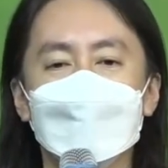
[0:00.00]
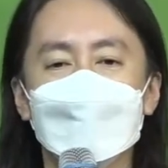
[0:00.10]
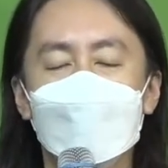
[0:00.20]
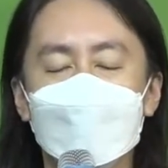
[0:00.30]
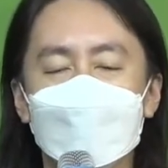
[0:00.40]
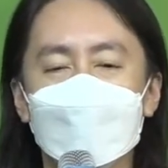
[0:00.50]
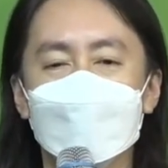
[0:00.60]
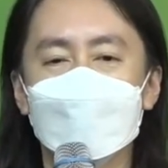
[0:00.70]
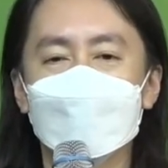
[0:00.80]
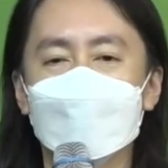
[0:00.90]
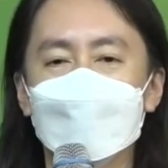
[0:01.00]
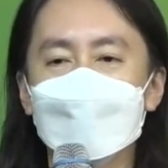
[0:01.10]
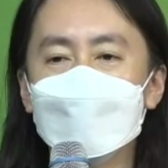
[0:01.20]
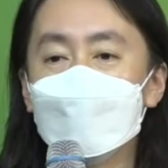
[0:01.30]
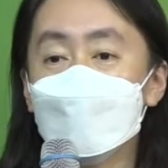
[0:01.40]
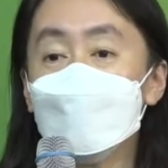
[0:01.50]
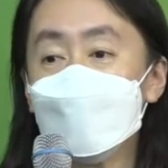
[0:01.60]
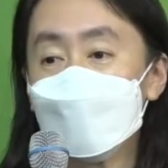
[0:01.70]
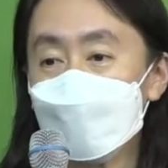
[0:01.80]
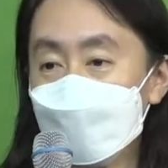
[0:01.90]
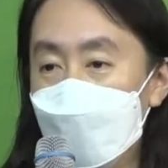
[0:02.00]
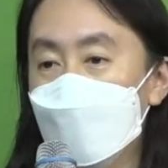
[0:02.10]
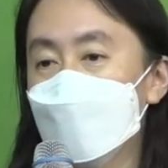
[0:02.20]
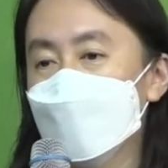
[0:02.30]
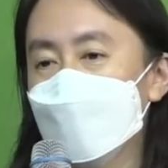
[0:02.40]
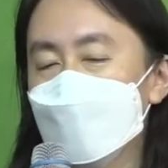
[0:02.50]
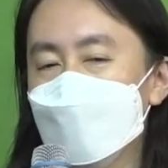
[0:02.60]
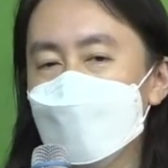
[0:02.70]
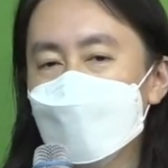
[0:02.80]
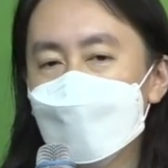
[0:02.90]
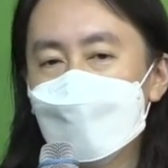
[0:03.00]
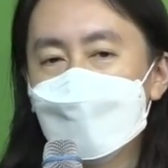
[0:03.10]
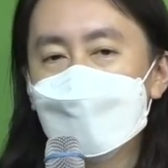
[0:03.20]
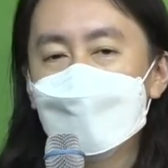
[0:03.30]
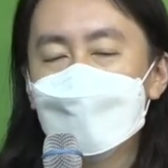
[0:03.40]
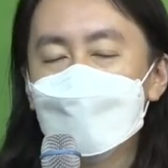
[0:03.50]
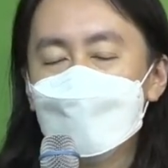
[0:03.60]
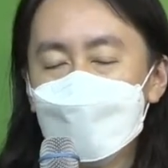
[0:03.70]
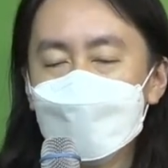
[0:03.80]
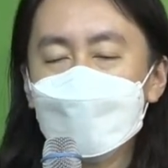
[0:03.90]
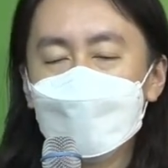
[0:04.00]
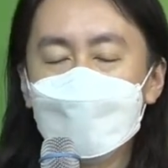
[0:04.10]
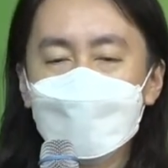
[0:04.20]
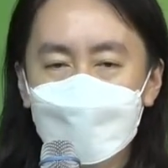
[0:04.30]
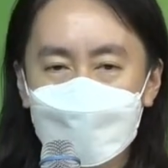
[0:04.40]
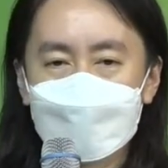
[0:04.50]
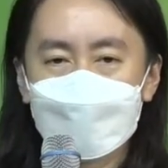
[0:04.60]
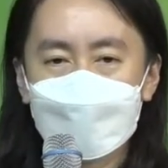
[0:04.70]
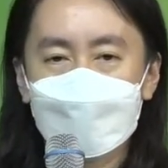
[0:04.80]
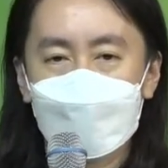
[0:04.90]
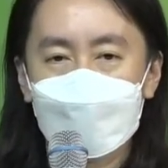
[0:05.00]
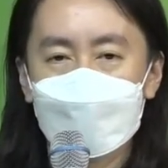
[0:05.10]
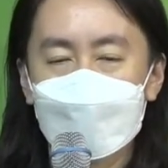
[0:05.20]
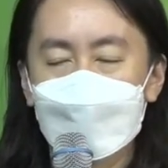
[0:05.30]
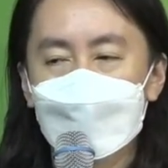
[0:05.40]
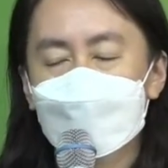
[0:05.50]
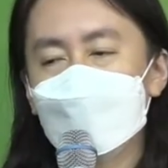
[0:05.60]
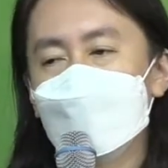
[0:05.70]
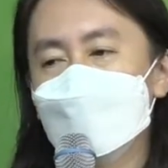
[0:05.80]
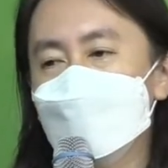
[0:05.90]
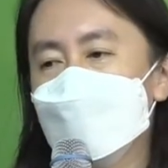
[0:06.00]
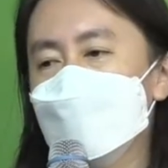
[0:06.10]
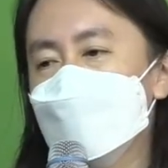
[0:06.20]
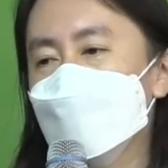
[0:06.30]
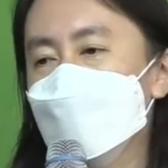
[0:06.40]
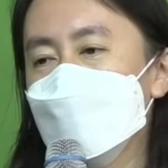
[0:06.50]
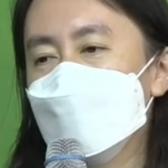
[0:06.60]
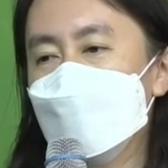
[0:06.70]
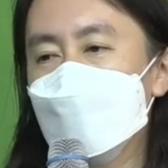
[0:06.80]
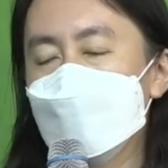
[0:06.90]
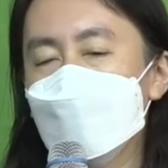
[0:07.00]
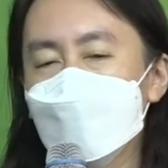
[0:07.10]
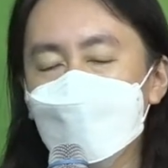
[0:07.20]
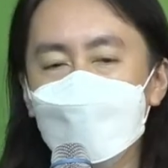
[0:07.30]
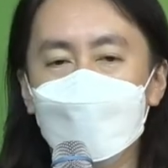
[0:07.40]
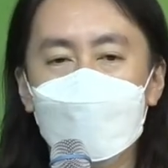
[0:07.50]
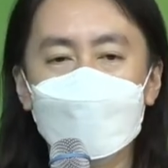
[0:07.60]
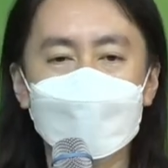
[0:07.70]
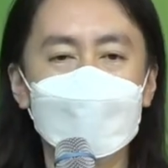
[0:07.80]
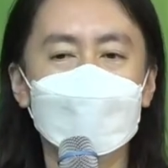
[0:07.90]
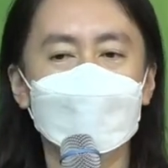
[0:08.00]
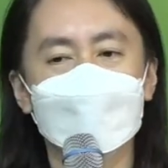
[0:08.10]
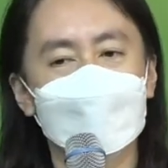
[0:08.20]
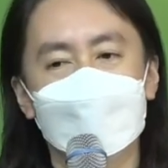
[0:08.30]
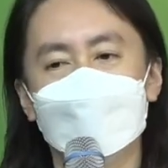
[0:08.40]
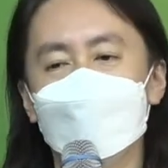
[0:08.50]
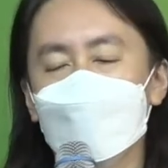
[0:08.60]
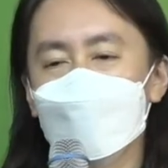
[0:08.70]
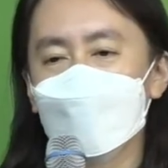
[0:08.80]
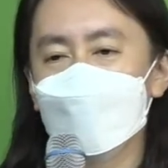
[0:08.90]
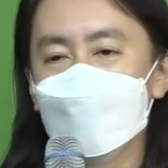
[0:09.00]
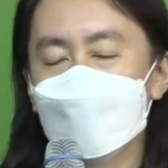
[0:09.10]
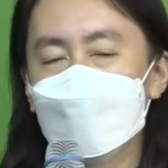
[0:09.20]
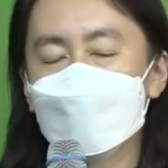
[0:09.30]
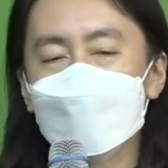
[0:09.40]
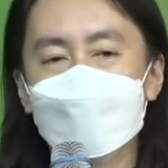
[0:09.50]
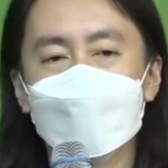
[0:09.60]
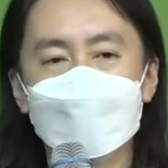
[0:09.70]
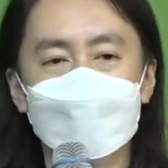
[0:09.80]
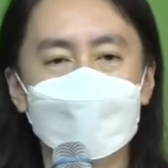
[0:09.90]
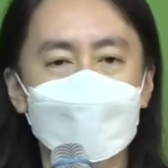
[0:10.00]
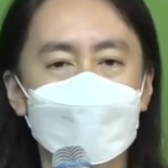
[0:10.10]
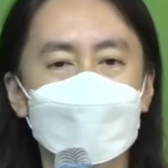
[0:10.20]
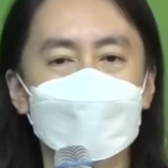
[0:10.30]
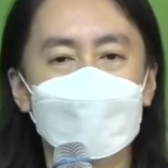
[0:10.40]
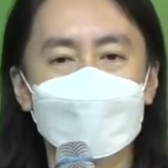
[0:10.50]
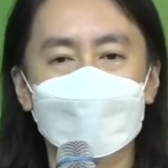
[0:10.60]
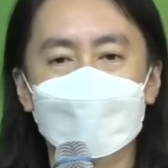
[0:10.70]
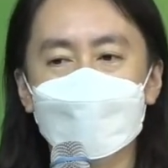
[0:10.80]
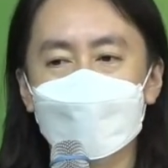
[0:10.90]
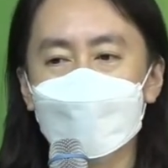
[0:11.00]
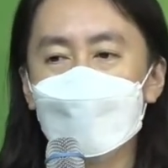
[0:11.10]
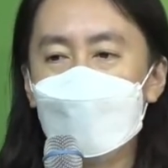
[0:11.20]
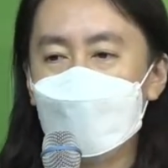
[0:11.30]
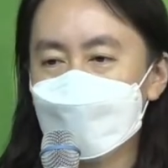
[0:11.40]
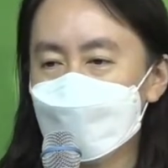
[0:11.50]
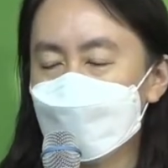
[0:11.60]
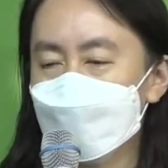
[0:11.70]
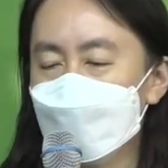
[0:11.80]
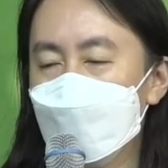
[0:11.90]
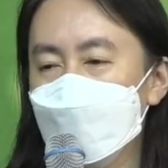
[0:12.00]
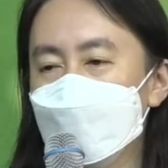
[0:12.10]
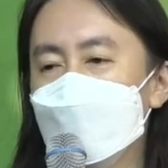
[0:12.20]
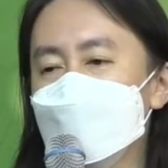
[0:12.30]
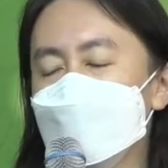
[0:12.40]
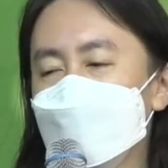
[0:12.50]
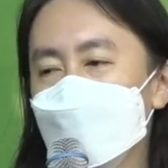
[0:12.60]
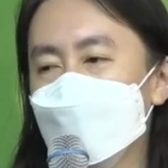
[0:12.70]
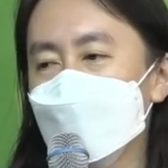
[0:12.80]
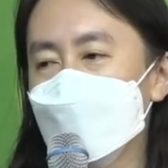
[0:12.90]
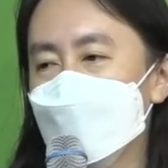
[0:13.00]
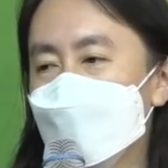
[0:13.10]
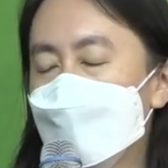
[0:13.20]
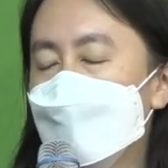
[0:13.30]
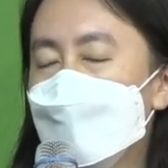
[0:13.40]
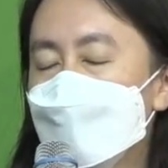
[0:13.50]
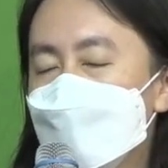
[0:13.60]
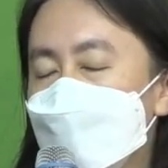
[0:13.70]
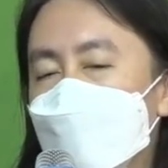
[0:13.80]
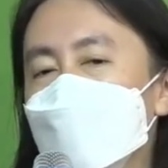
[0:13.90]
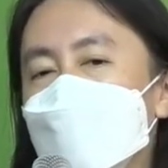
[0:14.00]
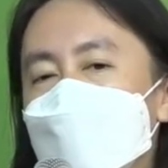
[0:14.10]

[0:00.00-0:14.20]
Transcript: 아멘. 예수님께 나오면 쉼이 있는 줄 믿습니다. 네, 예수님께서 이 땅에 우리와 함께 계시지 않잖아요. 예수님께서 육신을 가지고 아직도 우리와 함께 하신다면 저 정말